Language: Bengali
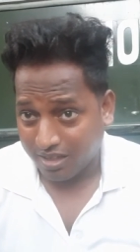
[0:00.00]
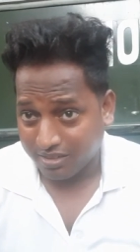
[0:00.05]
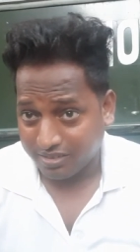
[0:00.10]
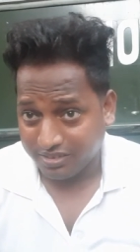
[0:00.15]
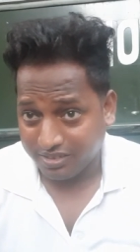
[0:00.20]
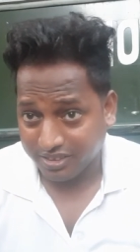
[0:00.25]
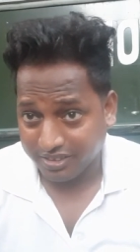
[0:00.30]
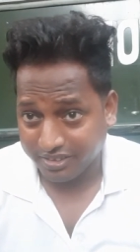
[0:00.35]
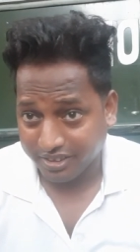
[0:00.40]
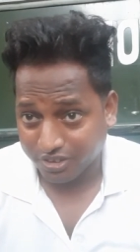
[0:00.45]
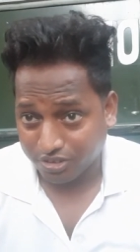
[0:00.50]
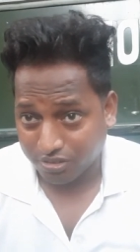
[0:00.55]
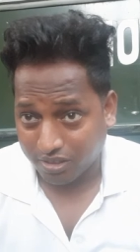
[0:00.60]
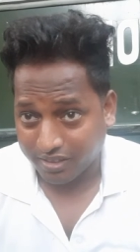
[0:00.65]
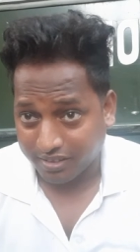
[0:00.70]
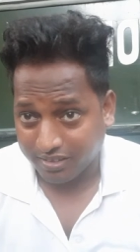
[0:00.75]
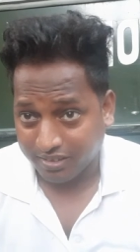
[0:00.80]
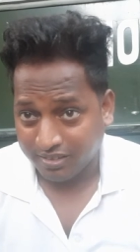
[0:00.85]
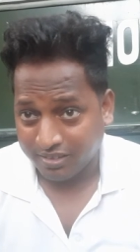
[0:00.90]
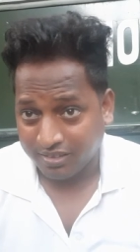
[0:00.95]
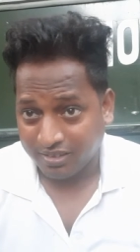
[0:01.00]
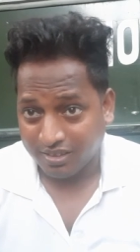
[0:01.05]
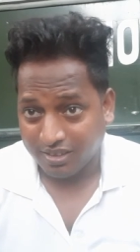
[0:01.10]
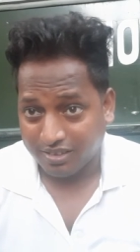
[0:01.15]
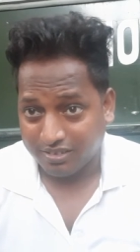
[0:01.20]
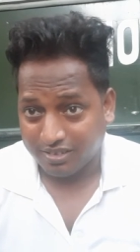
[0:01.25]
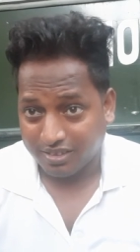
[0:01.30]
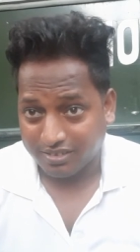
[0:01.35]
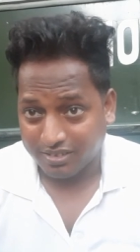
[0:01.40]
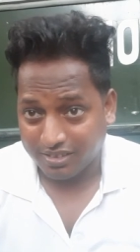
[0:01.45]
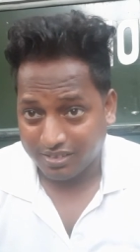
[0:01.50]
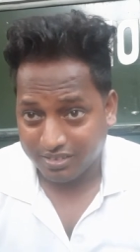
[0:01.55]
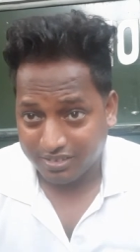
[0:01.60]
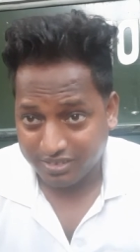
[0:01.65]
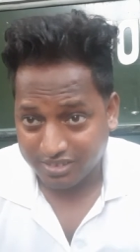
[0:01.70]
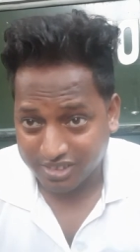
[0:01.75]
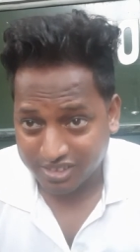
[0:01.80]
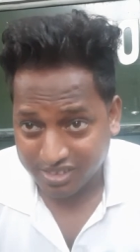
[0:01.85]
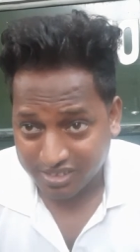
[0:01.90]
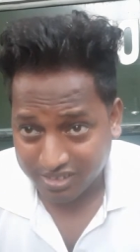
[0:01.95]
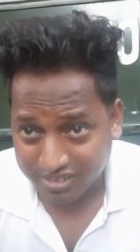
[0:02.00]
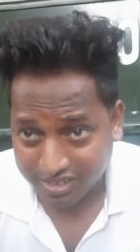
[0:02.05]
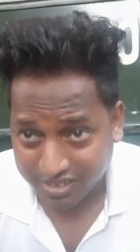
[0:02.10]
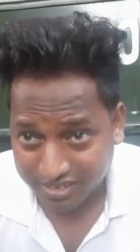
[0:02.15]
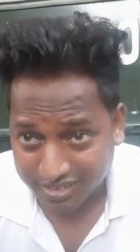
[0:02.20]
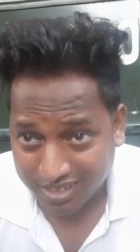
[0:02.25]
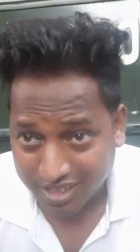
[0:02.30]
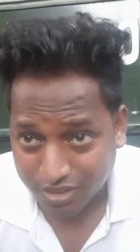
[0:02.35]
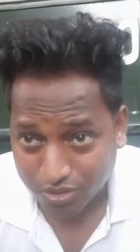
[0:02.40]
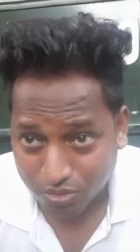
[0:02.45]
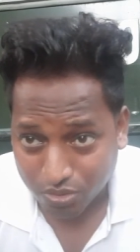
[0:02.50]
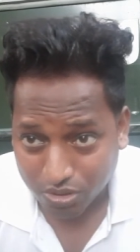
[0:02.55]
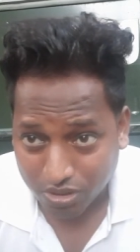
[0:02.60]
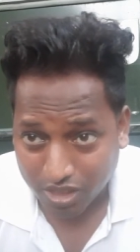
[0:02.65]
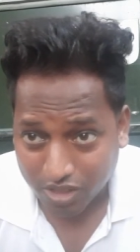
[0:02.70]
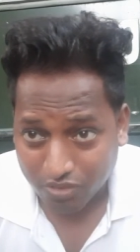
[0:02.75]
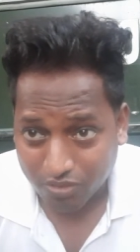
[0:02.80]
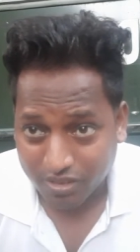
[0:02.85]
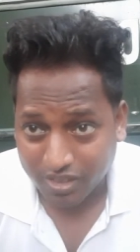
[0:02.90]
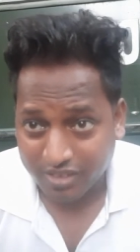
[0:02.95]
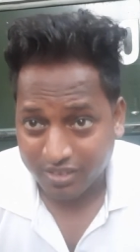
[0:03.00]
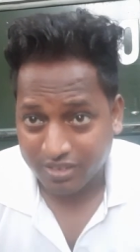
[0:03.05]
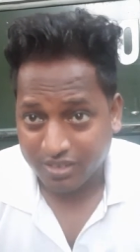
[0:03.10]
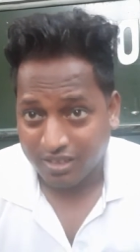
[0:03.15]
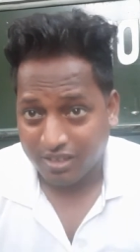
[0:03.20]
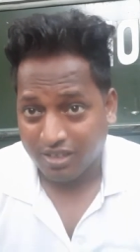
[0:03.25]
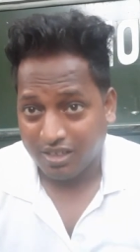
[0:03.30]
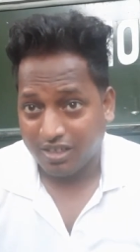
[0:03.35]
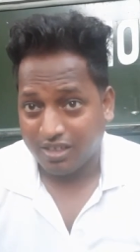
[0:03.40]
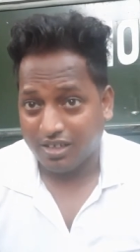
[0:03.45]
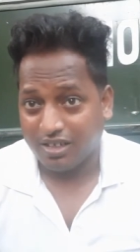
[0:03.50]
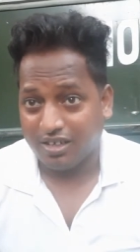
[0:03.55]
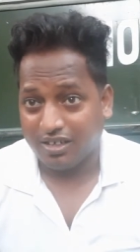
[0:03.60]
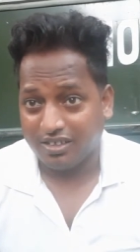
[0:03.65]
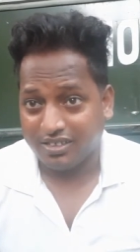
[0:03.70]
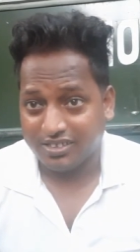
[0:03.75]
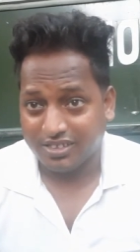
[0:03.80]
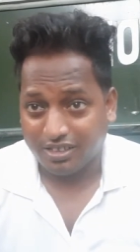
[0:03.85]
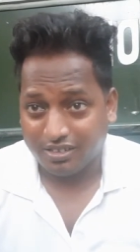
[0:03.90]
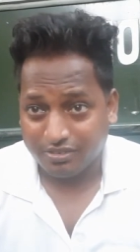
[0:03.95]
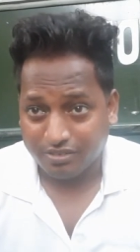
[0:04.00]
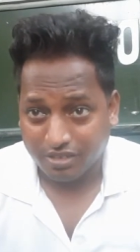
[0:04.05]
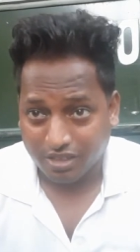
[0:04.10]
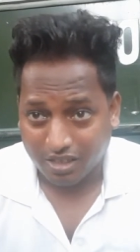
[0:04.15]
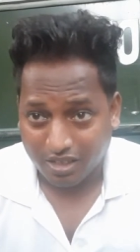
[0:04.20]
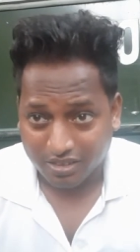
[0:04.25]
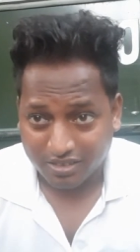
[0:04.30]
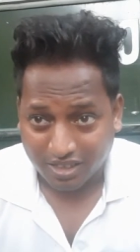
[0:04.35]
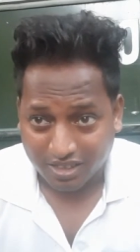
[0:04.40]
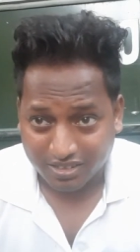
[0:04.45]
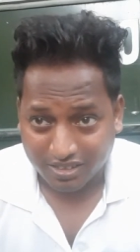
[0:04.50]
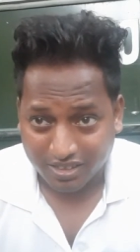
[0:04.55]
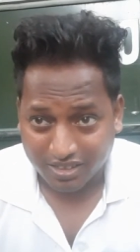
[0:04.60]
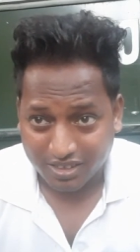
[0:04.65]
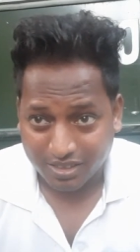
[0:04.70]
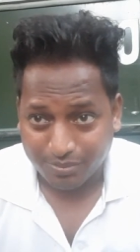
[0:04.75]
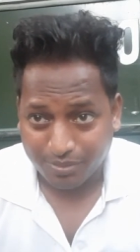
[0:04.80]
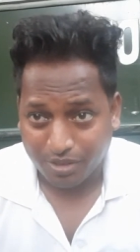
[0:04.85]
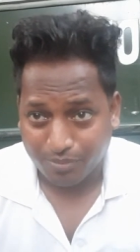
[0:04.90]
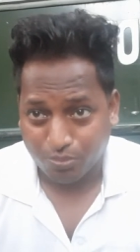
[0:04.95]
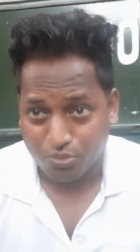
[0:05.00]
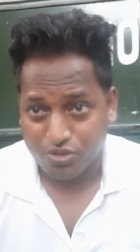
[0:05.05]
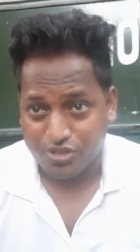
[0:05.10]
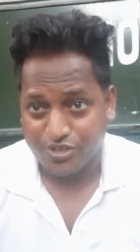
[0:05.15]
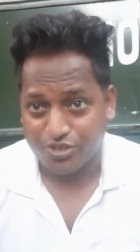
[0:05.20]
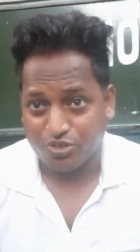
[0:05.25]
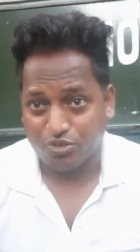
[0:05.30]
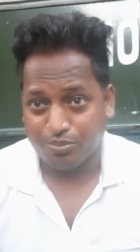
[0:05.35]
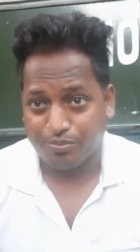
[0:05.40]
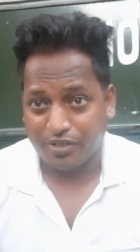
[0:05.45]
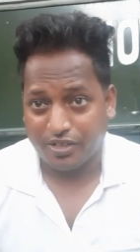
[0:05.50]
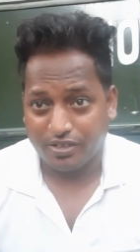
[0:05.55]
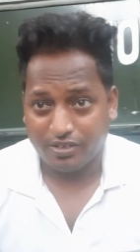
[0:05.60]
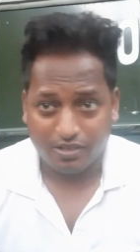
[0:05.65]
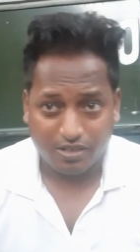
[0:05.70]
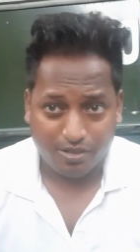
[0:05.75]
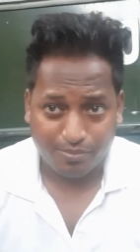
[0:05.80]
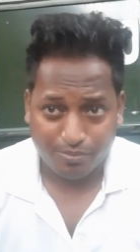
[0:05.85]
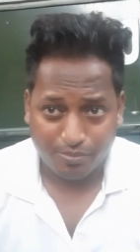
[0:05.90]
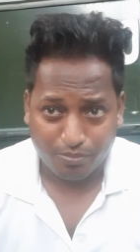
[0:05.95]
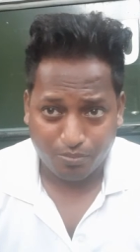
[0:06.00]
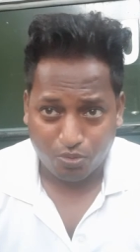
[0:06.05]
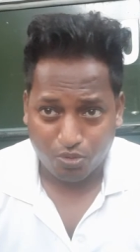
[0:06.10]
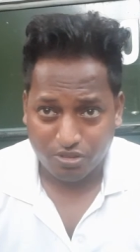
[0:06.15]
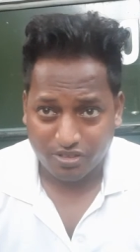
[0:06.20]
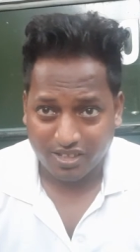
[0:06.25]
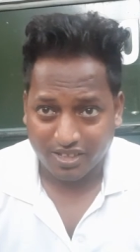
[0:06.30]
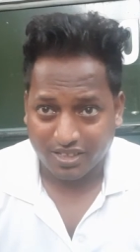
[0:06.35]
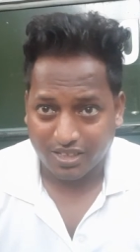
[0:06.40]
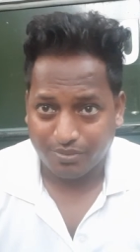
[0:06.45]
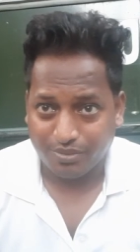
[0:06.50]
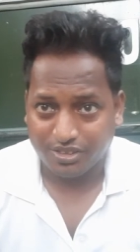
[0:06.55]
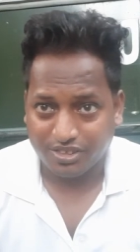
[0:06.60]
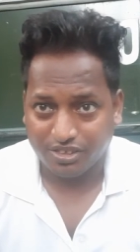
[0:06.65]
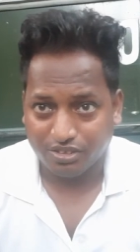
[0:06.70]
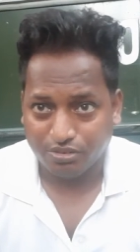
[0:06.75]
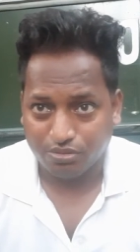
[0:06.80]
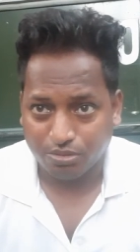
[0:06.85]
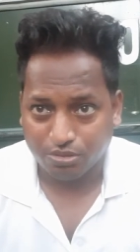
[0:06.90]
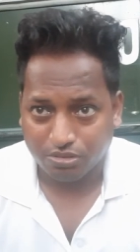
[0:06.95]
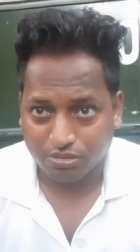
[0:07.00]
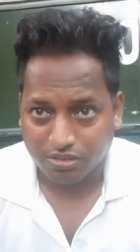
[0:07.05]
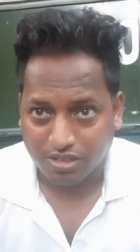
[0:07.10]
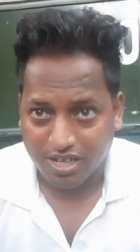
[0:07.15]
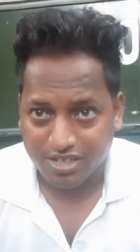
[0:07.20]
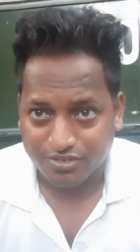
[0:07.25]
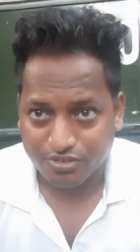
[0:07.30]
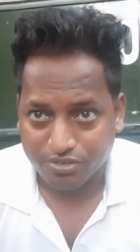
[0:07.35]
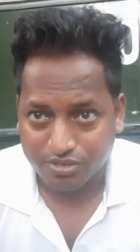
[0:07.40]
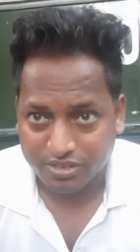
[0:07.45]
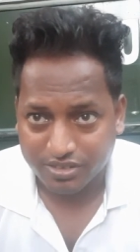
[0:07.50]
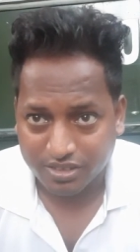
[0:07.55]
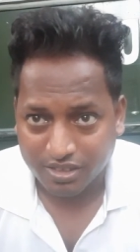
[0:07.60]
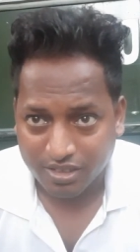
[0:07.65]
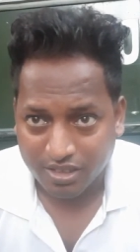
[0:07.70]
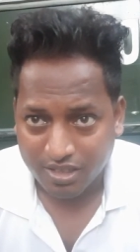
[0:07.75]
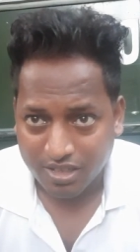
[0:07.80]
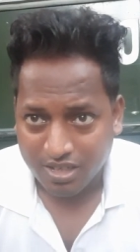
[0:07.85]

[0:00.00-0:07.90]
চিন্তিত আর কি তাদের চিন্তার কোনো কারণ নেই রেজাল্ট তাড়াতাড়ি দেবে পুলিশ রিক্রুটমেন্টের বোর্ড দেখতে পাচ্ছি দ্রুত কাজ করছে